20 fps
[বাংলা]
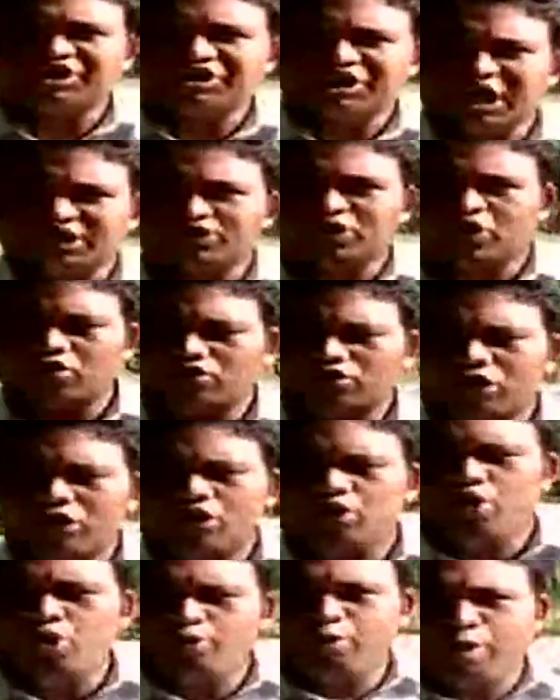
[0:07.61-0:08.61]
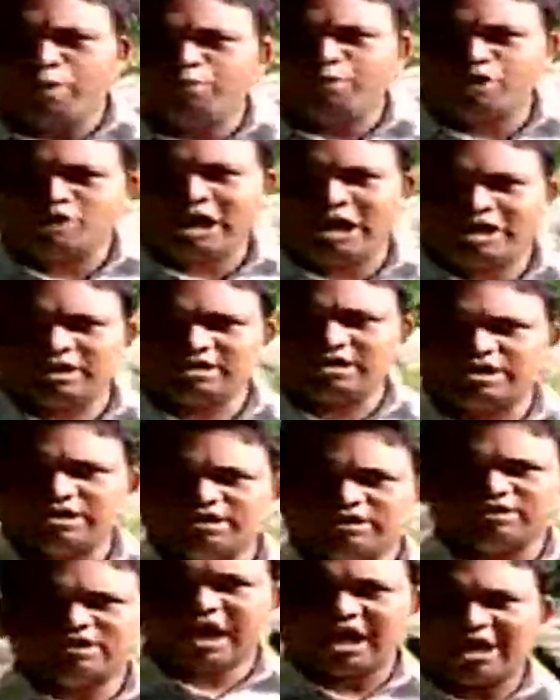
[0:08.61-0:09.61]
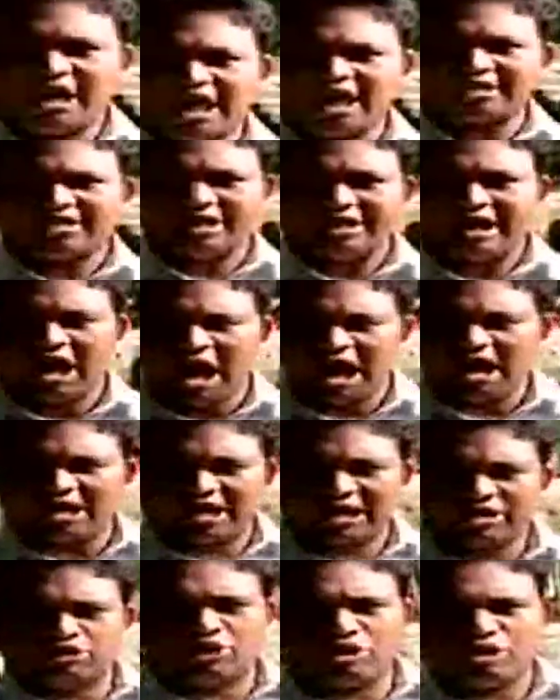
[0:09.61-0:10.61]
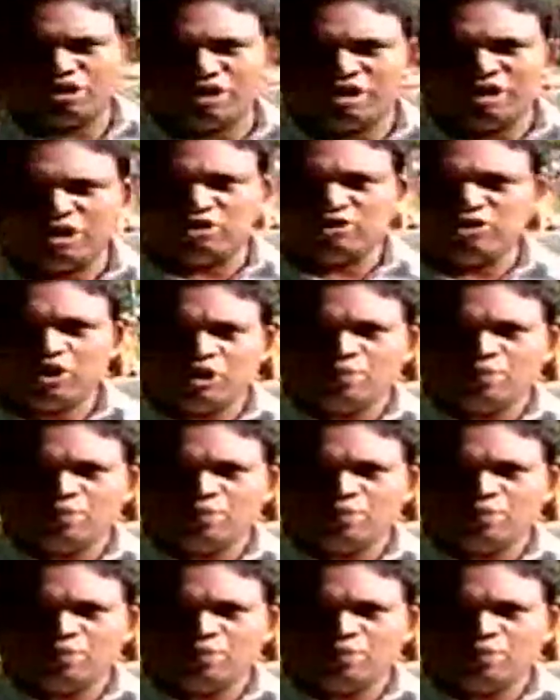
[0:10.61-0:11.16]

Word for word: শাসক উপপ্রধান তার হাতেই আক্রান্ত হতে হলো